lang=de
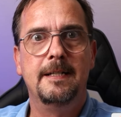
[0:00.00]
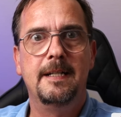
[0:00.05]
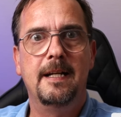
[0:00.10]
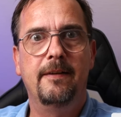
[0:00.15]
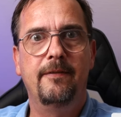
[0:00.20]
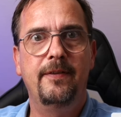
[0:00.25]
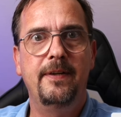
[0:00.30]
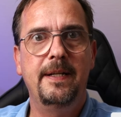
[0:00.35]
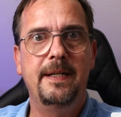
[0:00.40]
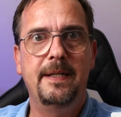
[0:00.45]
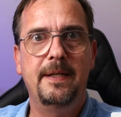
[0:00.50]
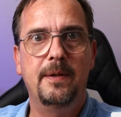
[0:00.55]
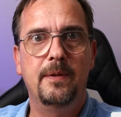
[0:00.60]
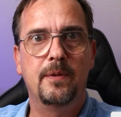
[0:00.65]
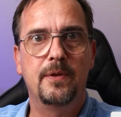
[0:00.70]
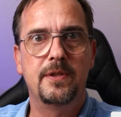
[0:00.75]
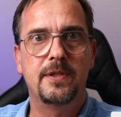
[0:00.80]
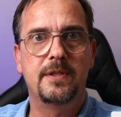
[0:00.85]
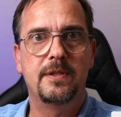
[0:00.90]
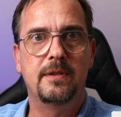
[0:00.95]
der
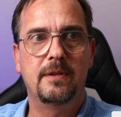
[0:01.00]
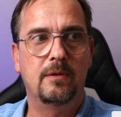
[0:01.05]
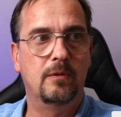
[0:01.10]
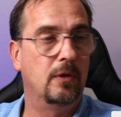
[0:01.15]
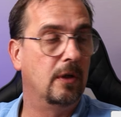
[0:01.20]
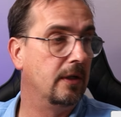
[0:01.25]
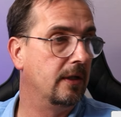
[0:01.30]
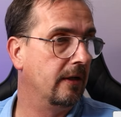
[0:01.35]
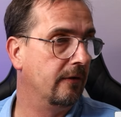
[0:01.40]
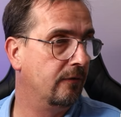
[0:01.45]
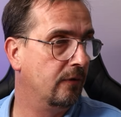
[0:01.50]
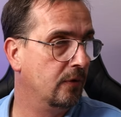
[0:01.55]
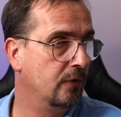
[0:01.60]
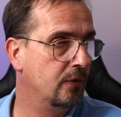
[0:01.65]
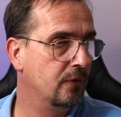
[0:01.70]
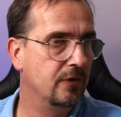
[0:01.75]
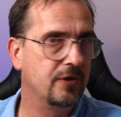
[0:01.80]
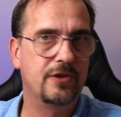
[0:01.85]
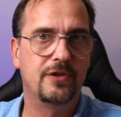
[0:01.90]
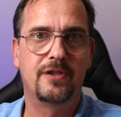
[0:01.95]
Videos oder der
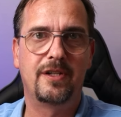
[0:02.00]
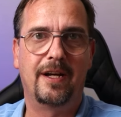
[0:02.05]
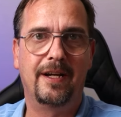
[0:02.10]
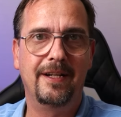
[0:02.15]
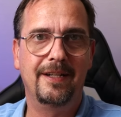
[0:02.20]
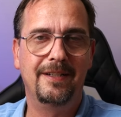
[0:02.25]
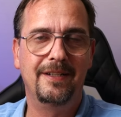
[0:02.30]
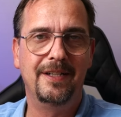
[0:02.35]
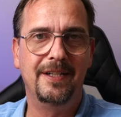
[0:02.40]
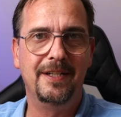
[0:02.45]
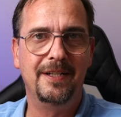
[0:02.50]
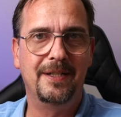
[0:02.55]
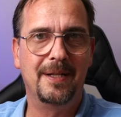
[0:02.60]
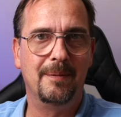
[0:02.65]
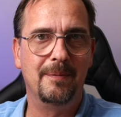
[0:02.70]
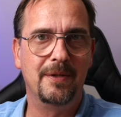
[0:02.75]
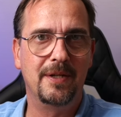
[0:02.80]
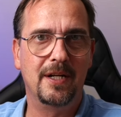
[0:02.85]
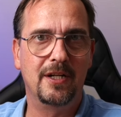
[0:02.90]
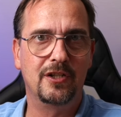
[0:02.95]
Fotos zeigen, die ich
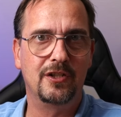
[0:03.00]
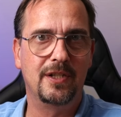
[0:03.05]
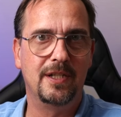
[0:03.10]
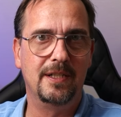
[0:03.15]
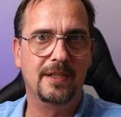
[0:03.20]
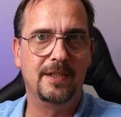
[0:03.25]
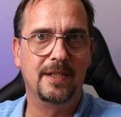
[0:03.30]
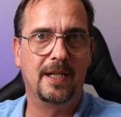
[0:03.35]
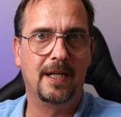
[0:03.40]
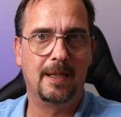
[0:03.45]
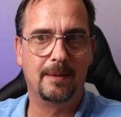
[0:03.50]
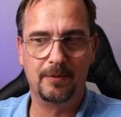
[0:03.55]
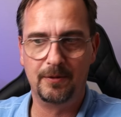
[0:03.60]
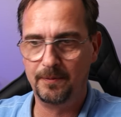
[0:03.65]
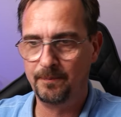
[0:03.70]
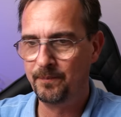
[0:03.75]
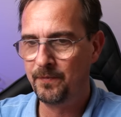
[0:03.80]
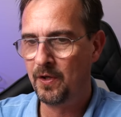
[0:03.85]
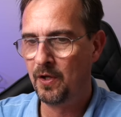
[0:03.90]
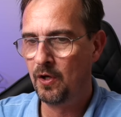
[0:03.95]
damit erstellt
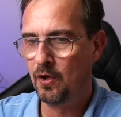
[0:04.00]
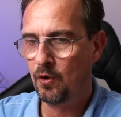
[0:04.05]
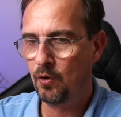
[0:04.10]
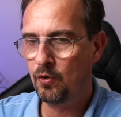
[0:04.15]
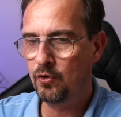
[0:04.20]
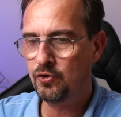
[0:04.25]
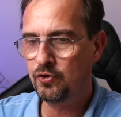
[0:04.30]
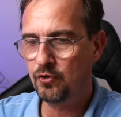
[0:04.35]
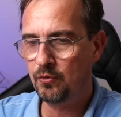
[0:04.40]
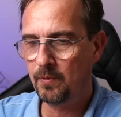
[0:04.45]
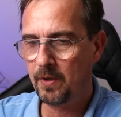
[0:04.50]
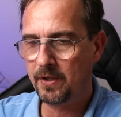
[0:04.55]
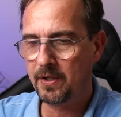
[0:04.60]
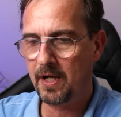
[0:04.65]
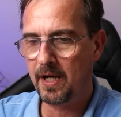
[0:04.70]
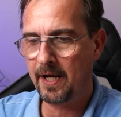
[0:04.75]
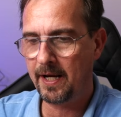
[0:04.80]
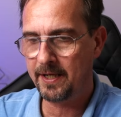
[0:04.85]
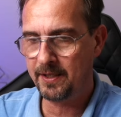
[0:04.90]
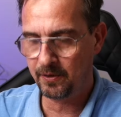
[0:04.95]
habe und so
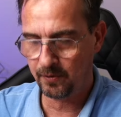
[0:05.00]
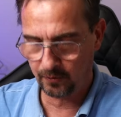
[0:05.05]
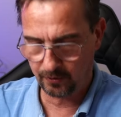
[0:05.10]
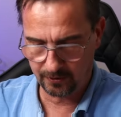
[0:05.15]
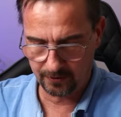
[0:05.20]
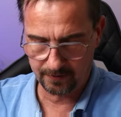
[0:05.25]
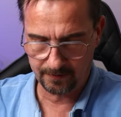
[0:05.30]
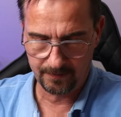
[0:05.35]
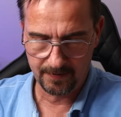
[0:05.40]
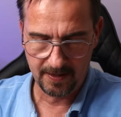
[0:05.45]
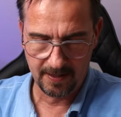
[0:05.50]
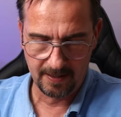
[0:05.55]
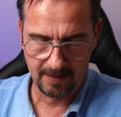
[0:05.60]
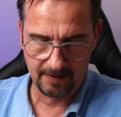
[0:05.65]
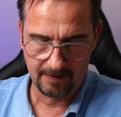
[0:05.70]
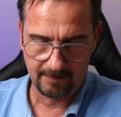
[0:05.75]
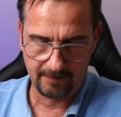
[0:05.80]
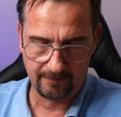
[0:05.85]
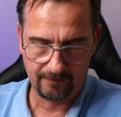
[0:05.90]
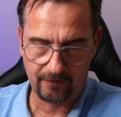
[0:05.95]
meine Eindrücke
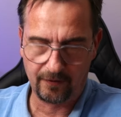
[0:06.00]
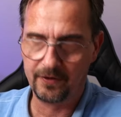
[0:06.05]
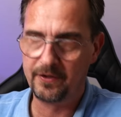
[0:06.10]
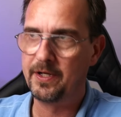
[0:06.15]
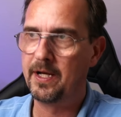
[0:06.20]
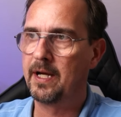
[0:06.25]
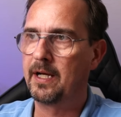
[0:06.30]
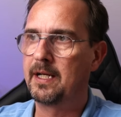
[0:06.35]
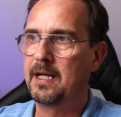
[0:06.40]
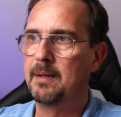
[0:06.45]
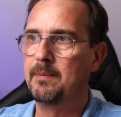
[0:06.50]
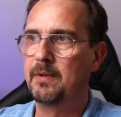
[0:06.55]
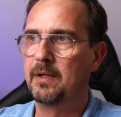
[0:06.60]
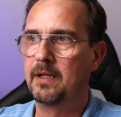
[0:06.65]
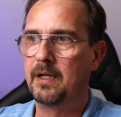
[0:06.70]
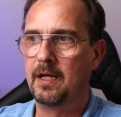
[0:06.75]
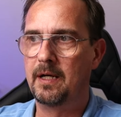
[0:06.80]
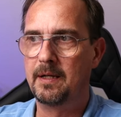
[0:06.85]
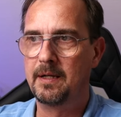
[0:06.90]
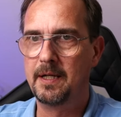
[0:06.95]
von der
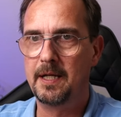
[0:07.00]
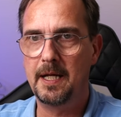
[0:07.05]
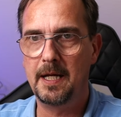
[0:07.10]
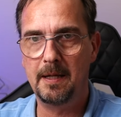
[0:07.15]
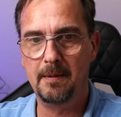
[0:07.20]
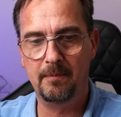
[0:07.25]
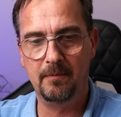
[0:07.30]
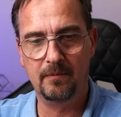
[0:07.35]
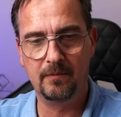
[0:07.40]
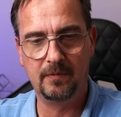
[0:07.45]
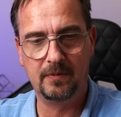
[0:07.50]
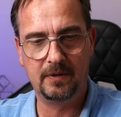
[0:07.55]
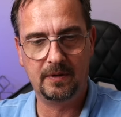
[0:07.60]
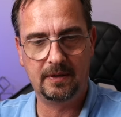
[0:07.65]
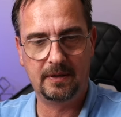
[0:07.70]
Kamera im